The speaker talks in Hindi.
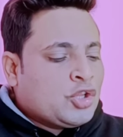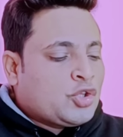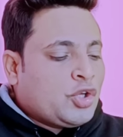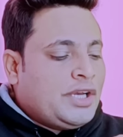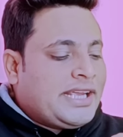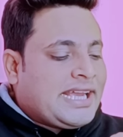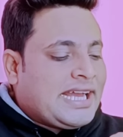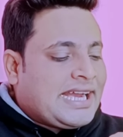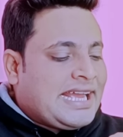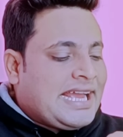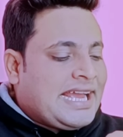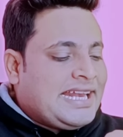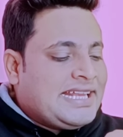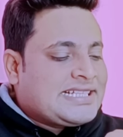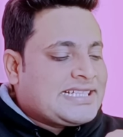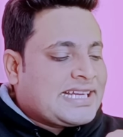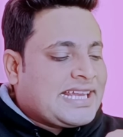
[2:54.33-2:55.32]
तो लिखा गया है
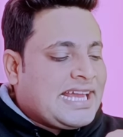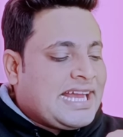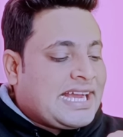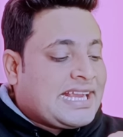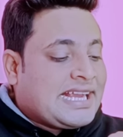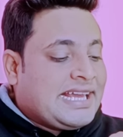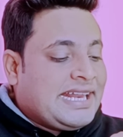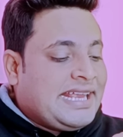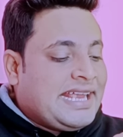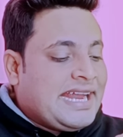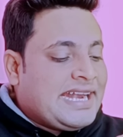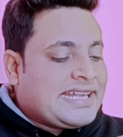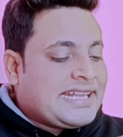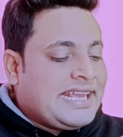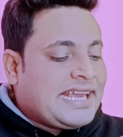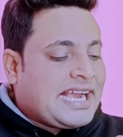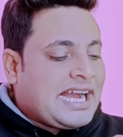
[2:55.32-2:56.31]
नीचे क्या
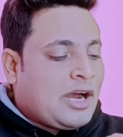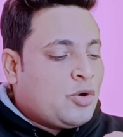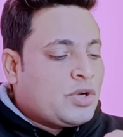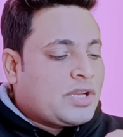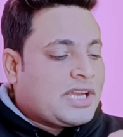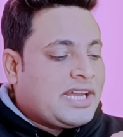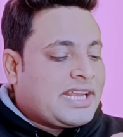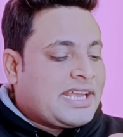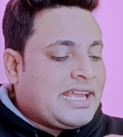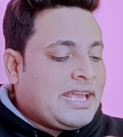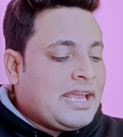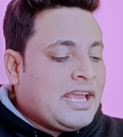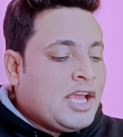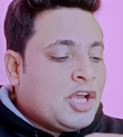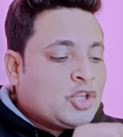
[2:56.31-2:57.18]
क्रिएट अकाउंट करके